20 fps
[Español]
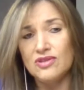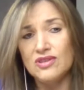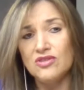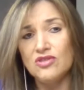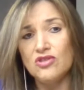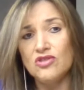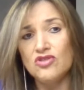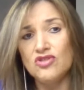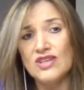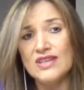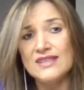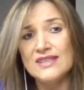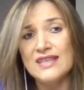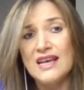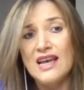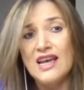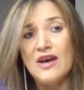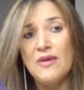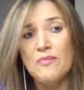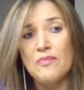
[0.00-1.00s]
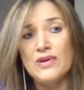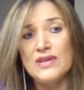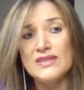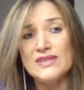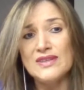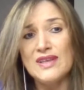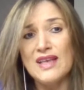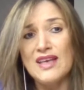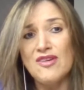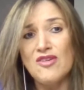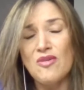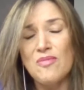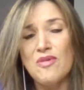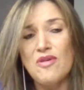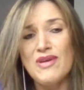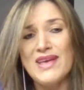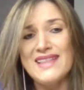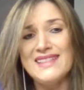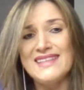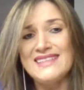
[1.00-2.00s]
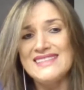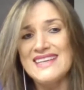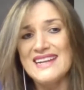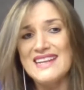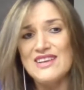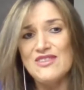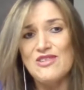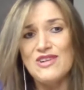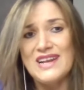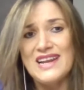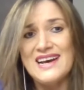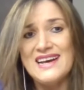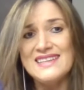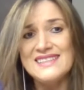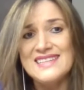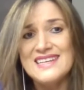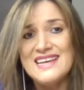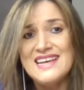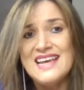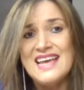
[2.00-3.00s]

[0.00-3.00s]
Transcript: Entonces, pues eh, como bien decía Nicolás,